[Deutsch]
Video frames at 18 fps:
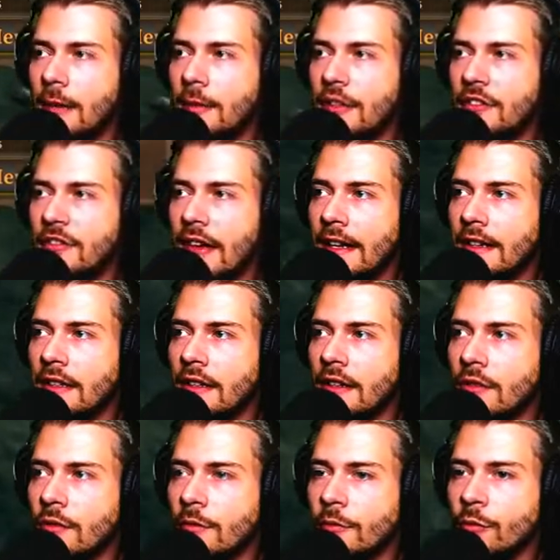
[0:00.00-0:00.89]
Aber ich werde
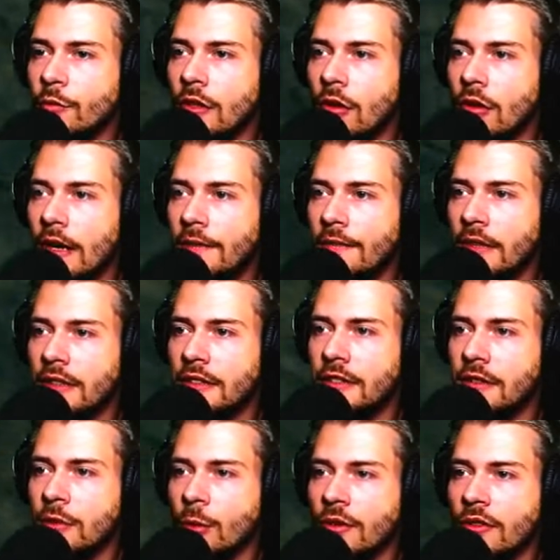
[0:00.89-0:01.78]
das Gefühl auch einfach
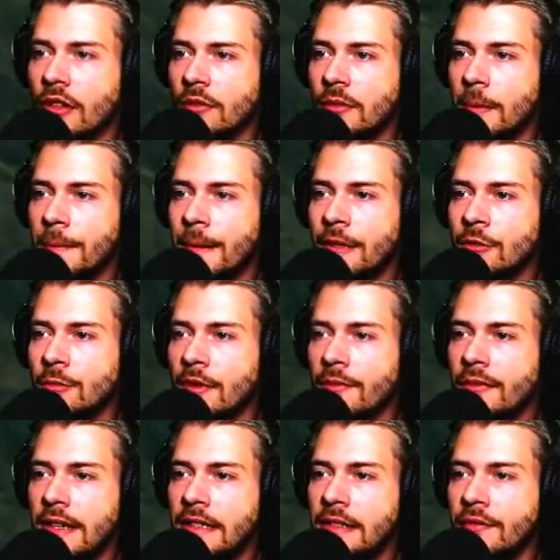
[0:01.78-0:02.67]
nicht los, dass wir bald
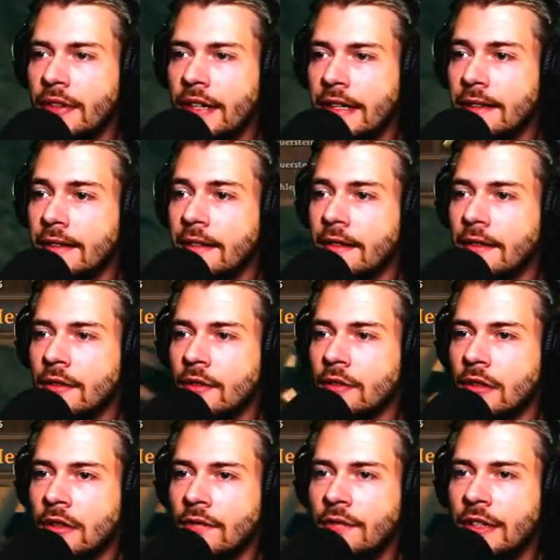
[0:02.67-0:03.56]
überfallen werden.
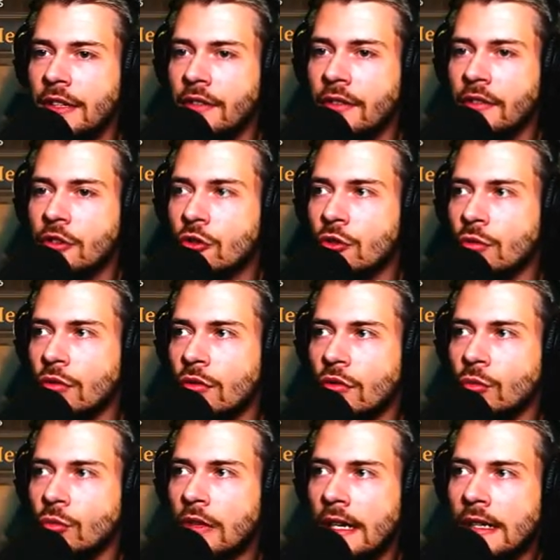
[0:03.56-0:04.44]
Irgendwie ist hier schon
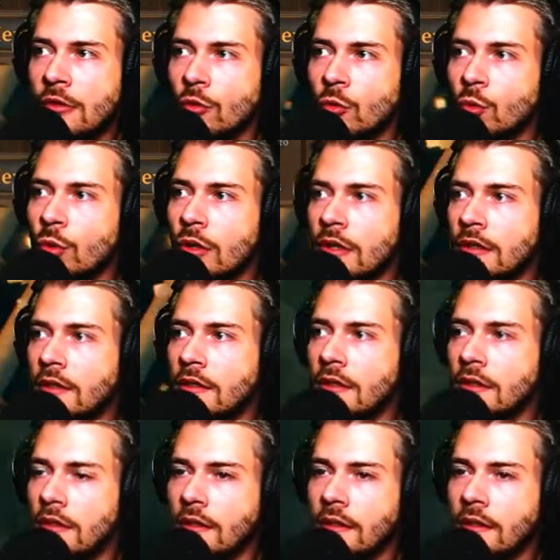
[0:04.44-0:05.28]
zu lange Ruhe.